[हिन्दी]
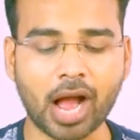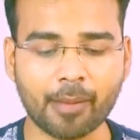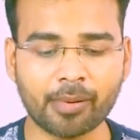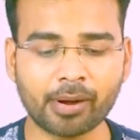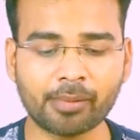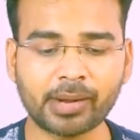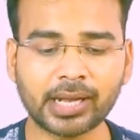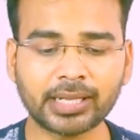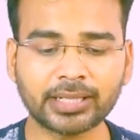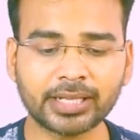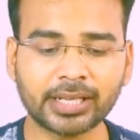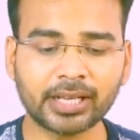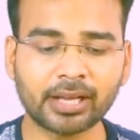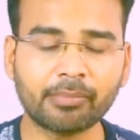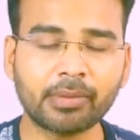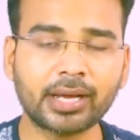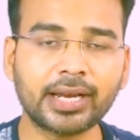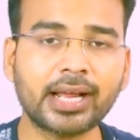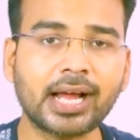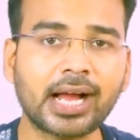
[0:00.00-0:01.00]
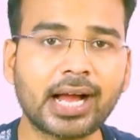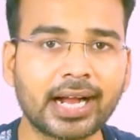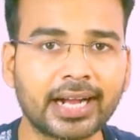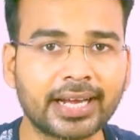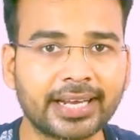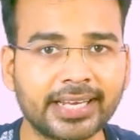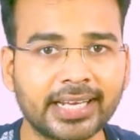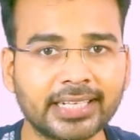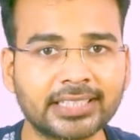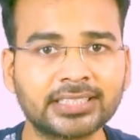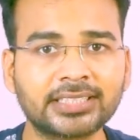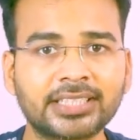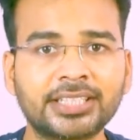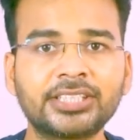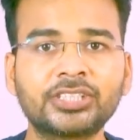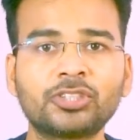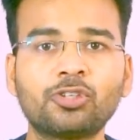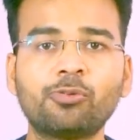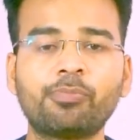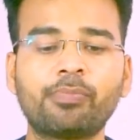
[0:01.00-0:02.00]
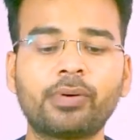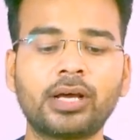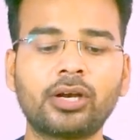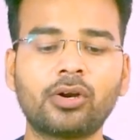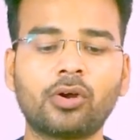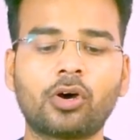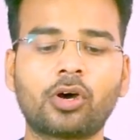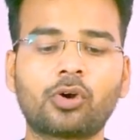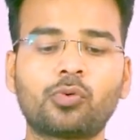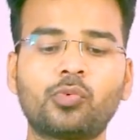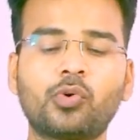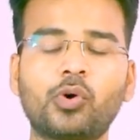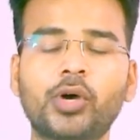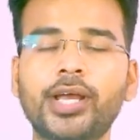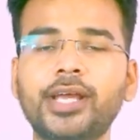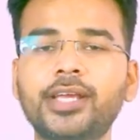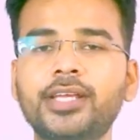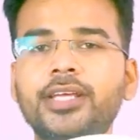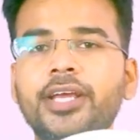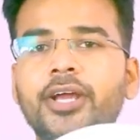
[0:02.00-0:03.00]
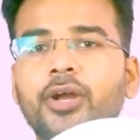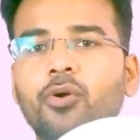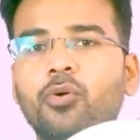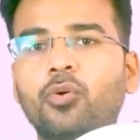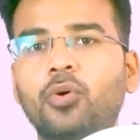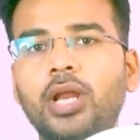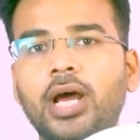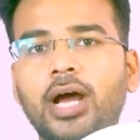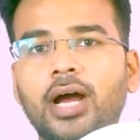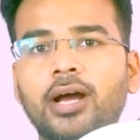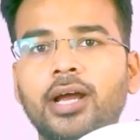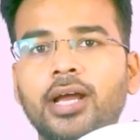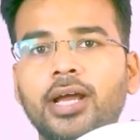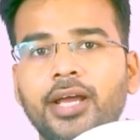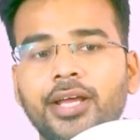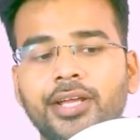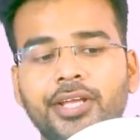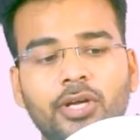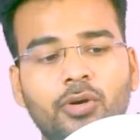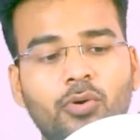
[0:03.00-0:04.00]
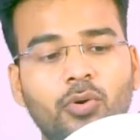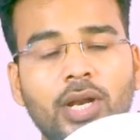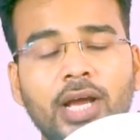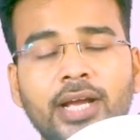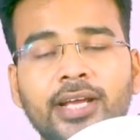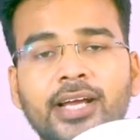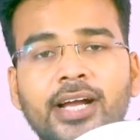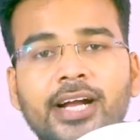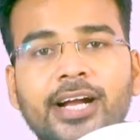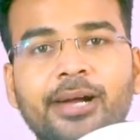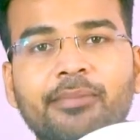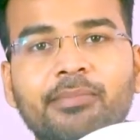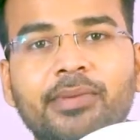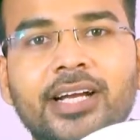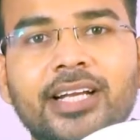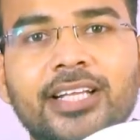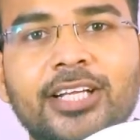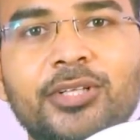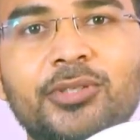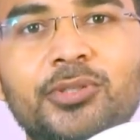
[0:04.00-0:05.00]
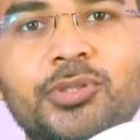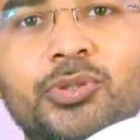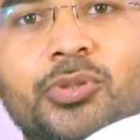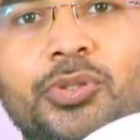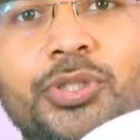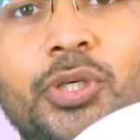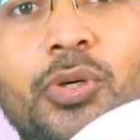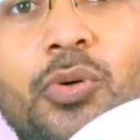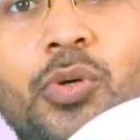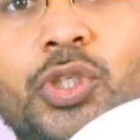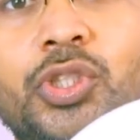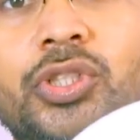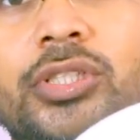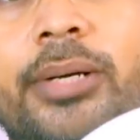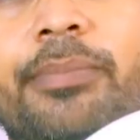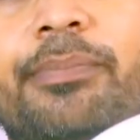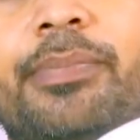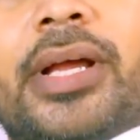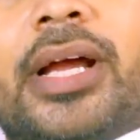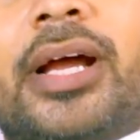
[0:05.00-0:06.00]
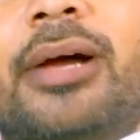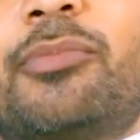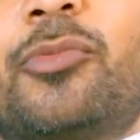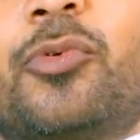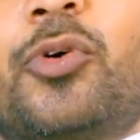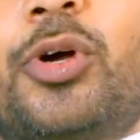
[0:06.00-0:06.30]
अब हम आते हैं हमारे आखिरी एक्सेसरीज के ऊपर और वो है ये गोला ये गोला क्या काम करता है दोस्तों देखो जब भी हम